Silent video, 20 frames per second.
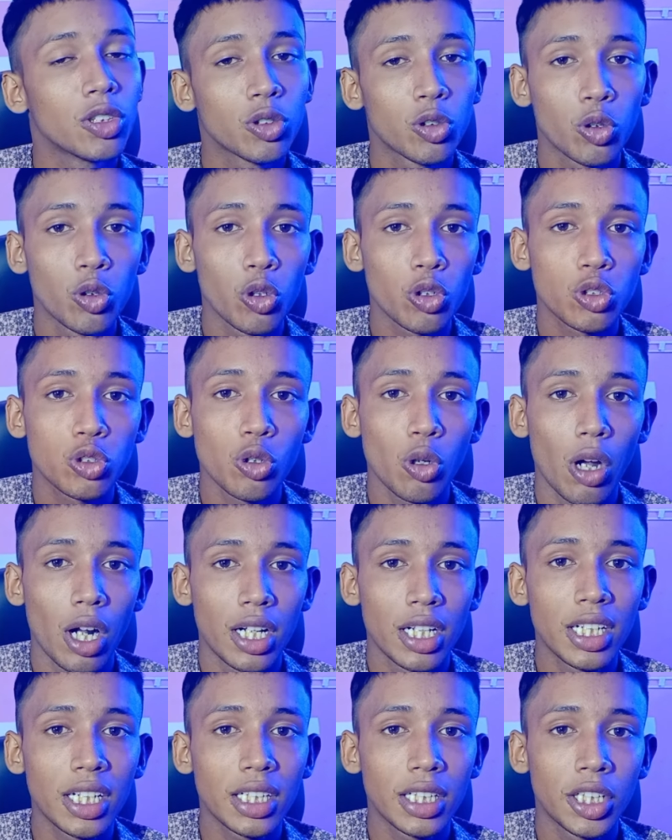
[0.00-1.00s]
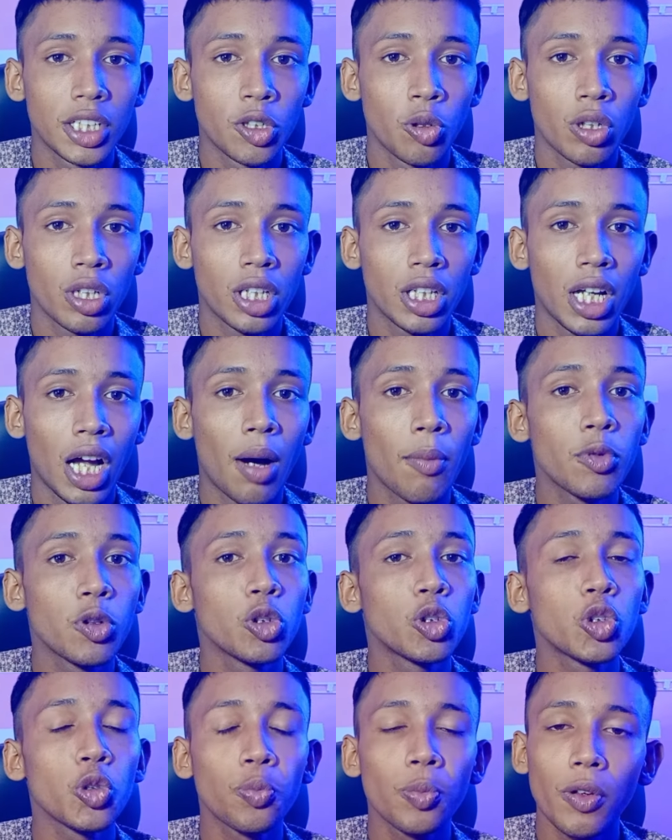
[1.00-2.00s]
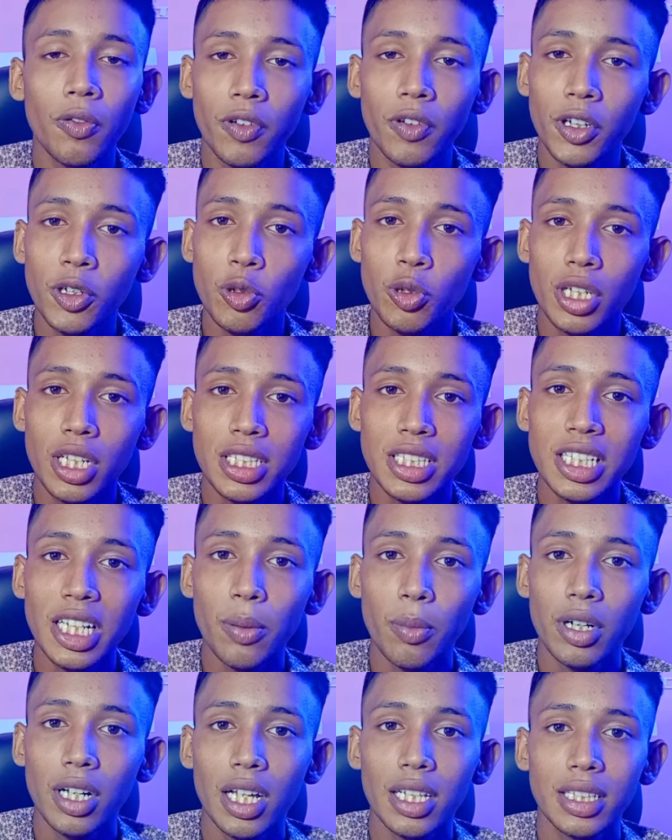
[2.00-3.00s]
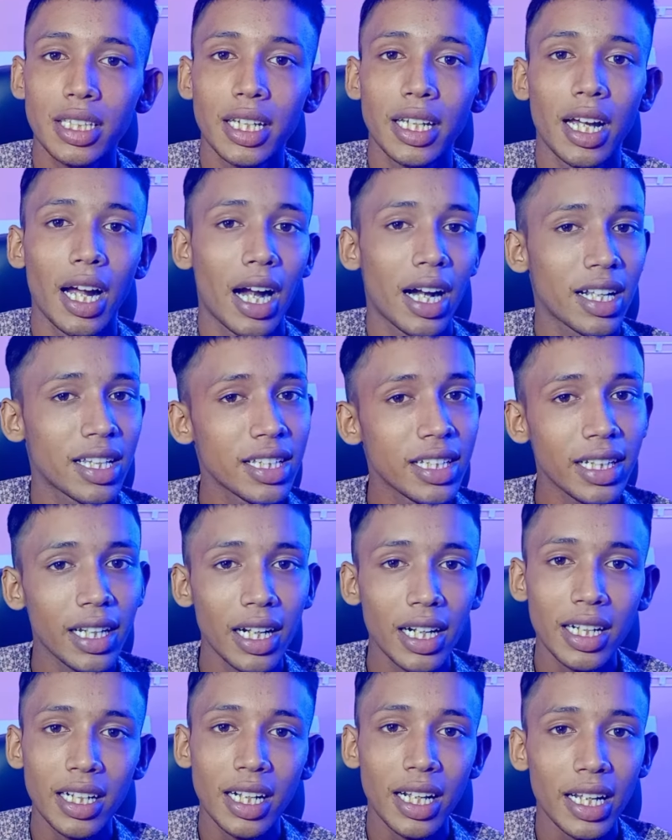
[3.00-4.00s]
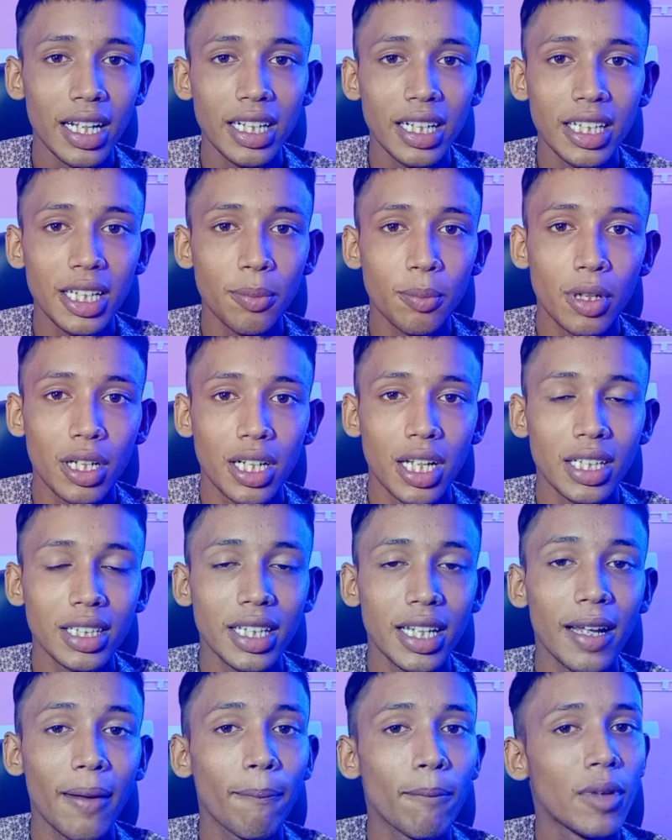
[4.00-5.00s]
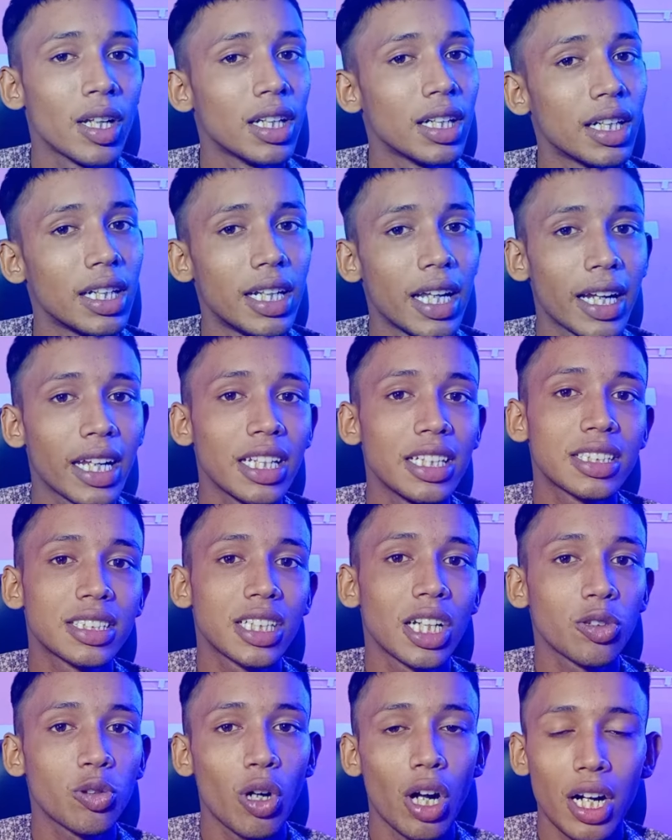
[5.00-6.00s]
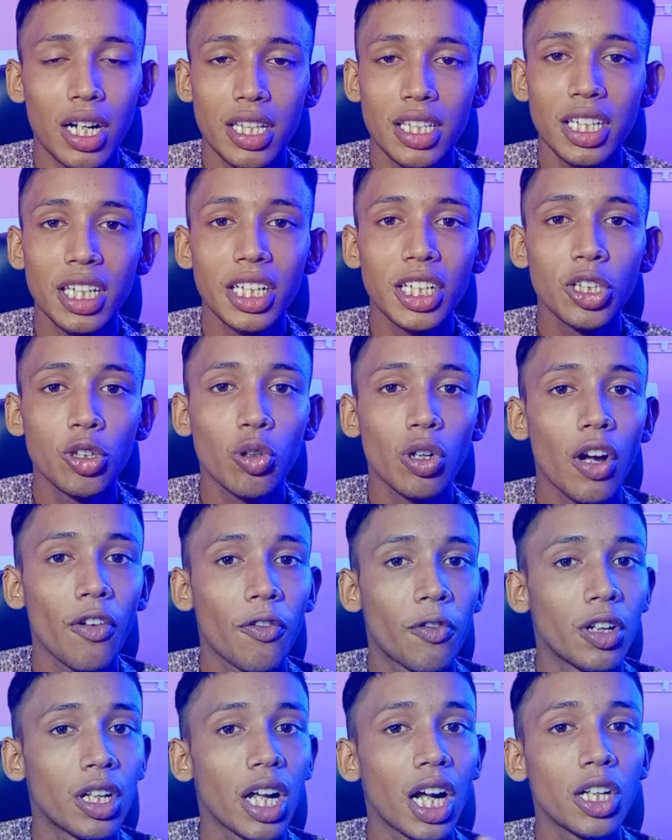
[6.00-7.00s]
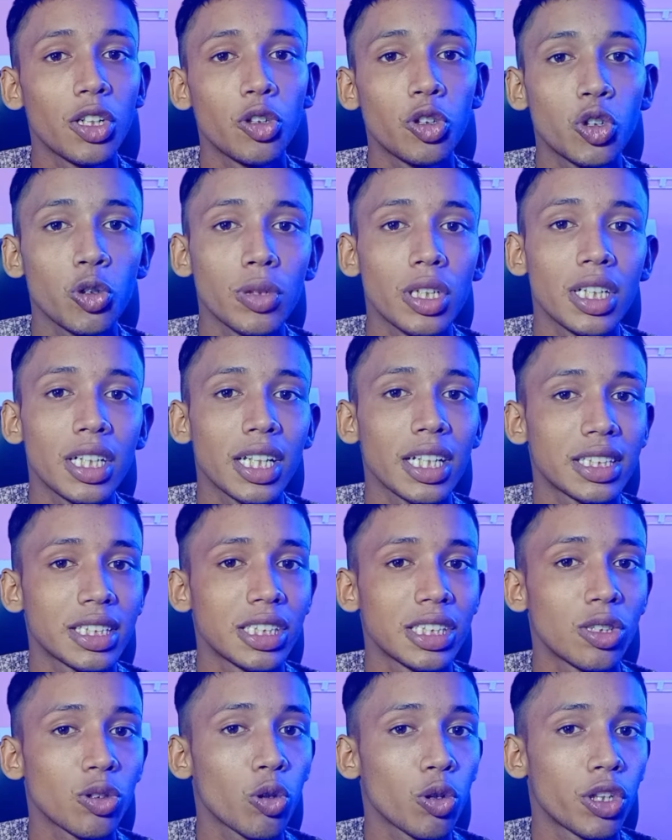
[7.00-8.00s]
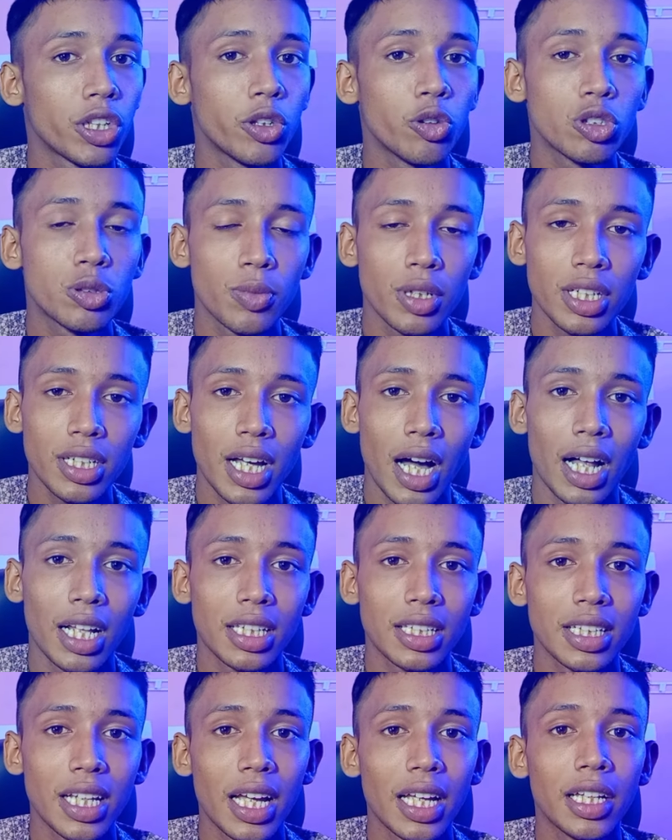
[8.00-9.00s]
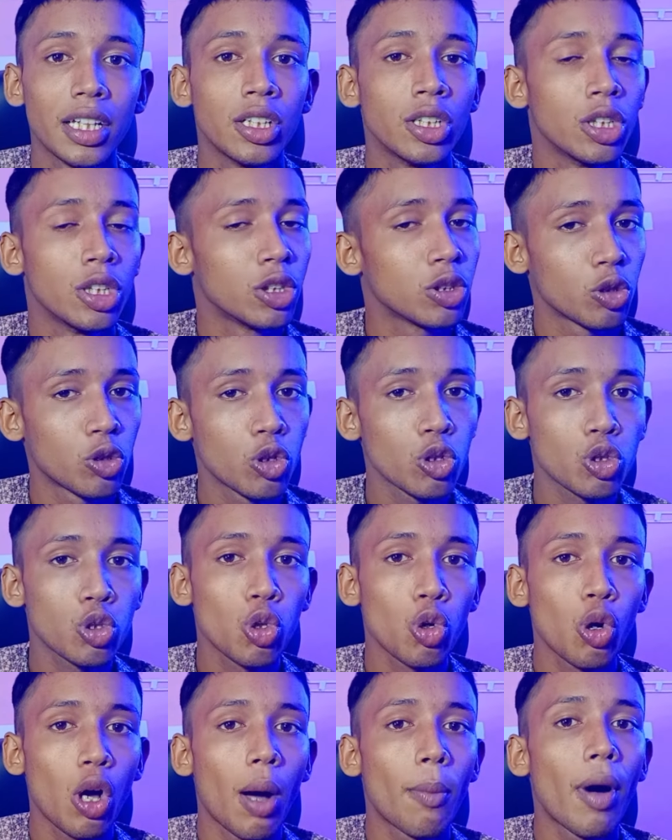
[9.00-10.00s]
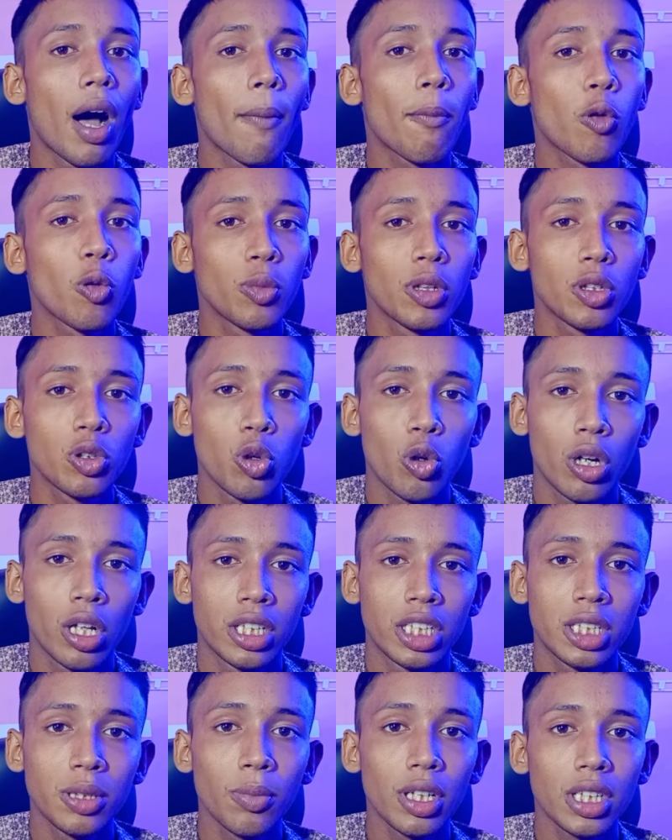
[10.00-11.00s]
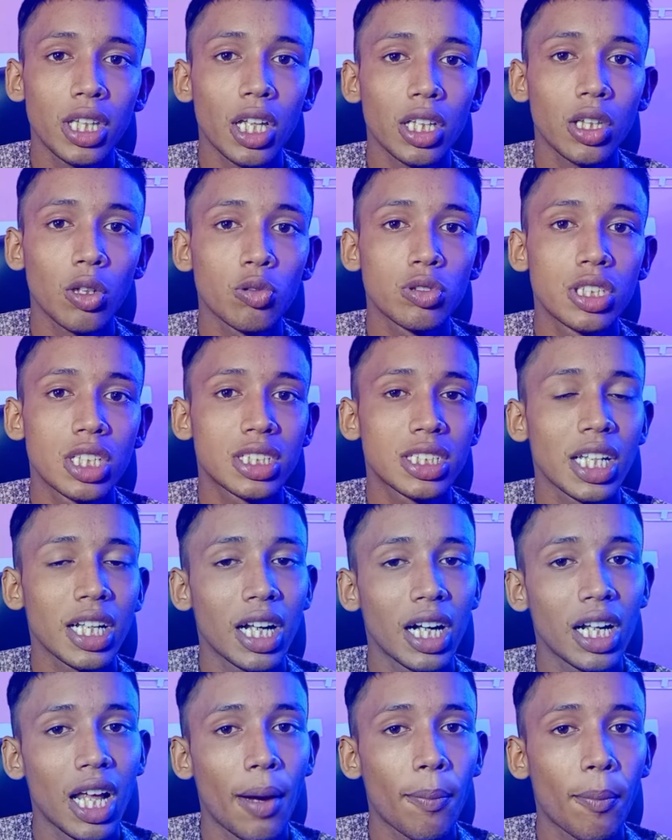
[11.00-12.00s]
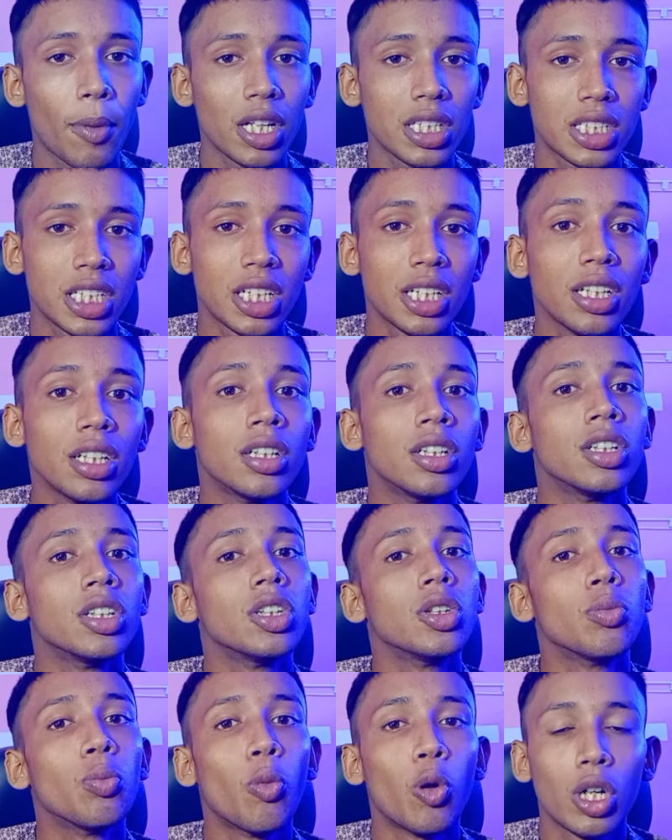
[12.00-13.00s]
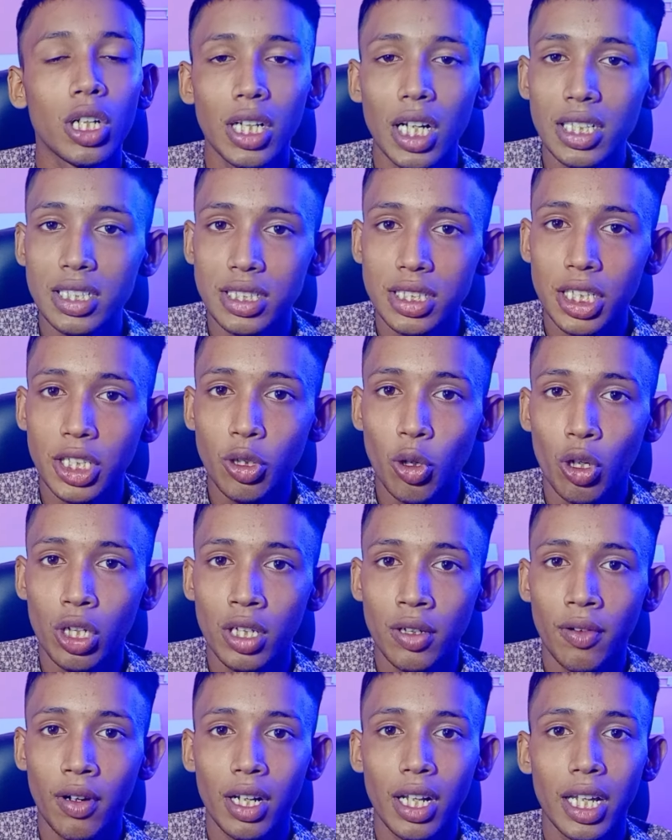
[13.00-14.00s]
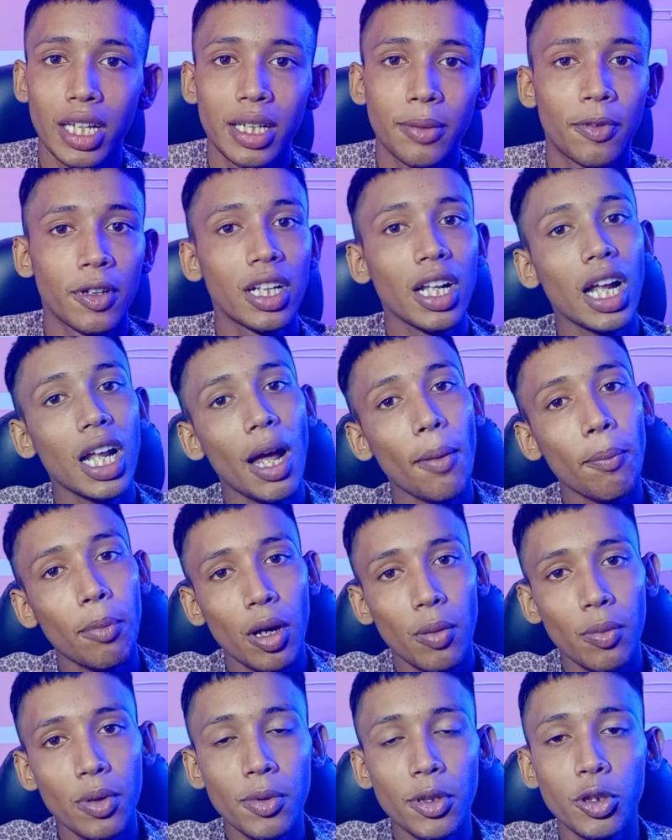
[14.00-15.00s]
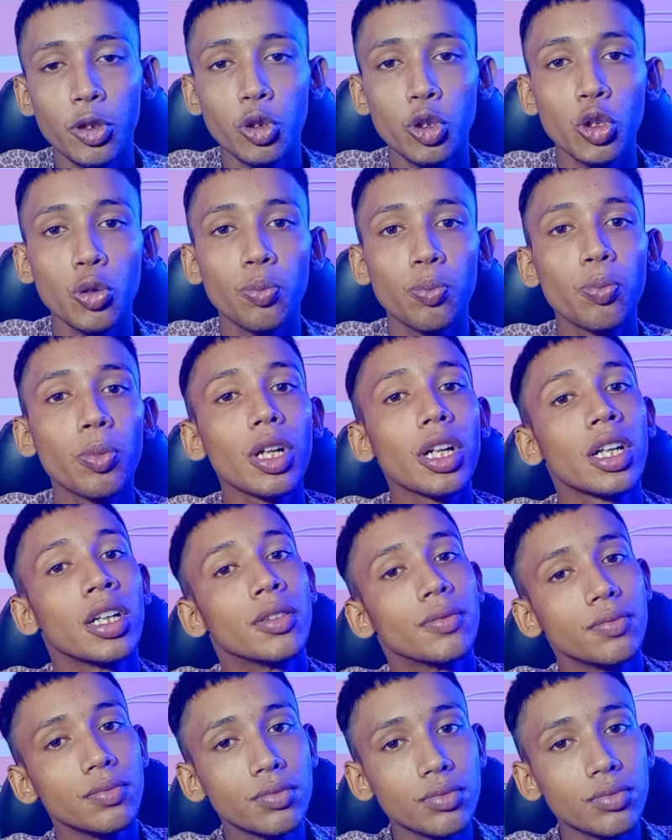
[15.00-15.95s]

तो दोस्तों अर्निंग नहीं होगी हम यूट्यूब पे वीडियो किस लिए बनाते हैं अर्निंग करने के लिए बनाते हैं लेकिन इसका तो अर्निंग नहीं होगा फिलहाल यूट्यूब ने इनके चैनल को रिव्यूज में डाल दिया है तो दोस्तों अब आपको मैं दो गलती बताता हूँ जिसके कारण आपका चैनल मोनेटाइज नहीं होने वाला है फिलहाल आप कभी भी यूट्यूब पर